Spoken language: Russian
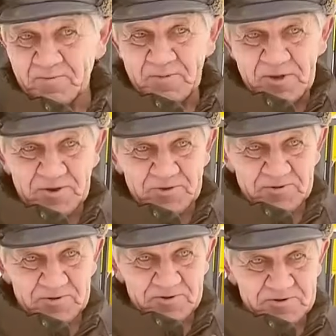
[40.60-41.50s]
Мы
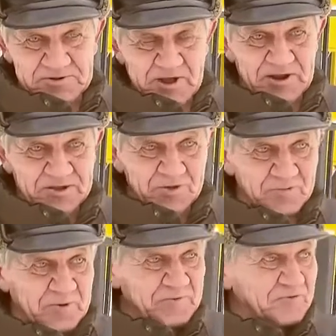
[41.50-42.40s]
ждали,
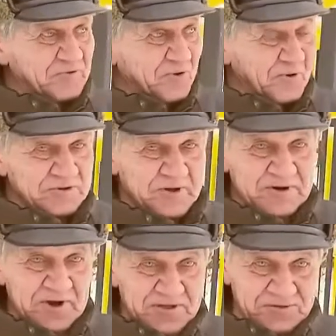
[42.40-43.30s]
думали, все, наш
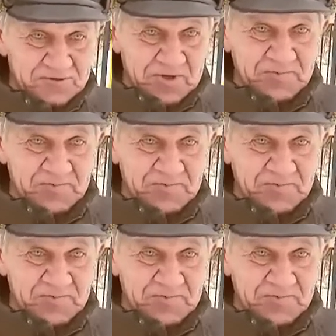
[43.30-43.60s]
раз сюда